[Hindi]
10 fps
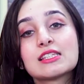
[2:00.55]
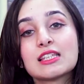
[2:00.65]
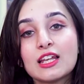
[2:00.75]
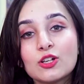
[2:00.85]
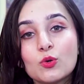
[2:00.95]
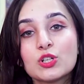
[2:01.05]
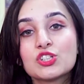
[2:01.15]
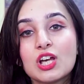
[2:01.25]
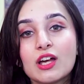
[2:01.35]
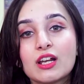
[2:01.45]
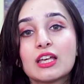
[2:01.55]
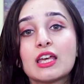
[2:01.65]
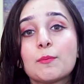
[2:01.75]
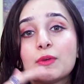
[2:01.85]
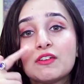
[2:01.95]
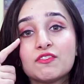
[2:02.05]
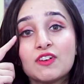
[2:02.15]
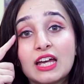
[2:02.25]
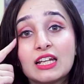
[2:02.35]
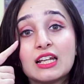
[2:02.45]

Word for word: स्किन को अच्छा रखें अपनी फाइन